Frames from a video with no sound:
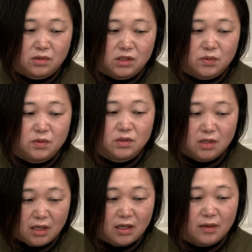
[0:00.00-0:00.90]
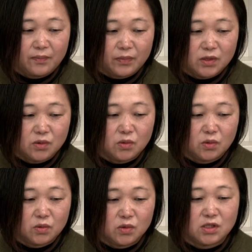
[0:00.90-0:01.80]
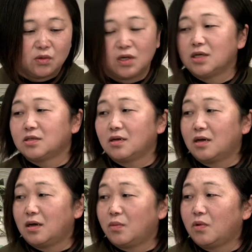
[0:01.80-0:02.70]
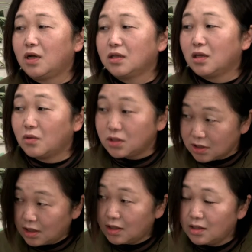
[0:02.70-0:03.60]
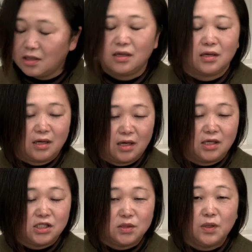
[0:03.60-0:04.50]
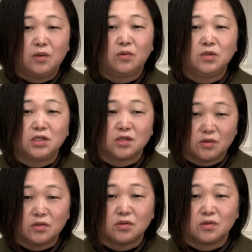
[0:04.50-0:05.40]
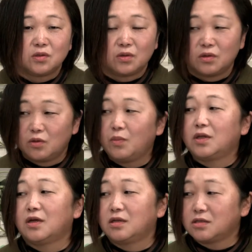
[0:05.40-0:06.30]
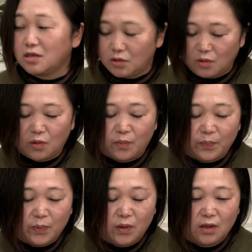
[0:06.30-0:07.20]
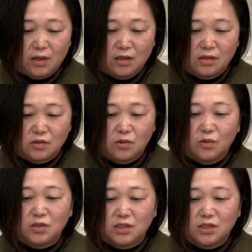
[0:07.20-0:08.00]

自分がそのお父さんお母さんからもらったお茶が一番美味しく飲めたんですけど、そのお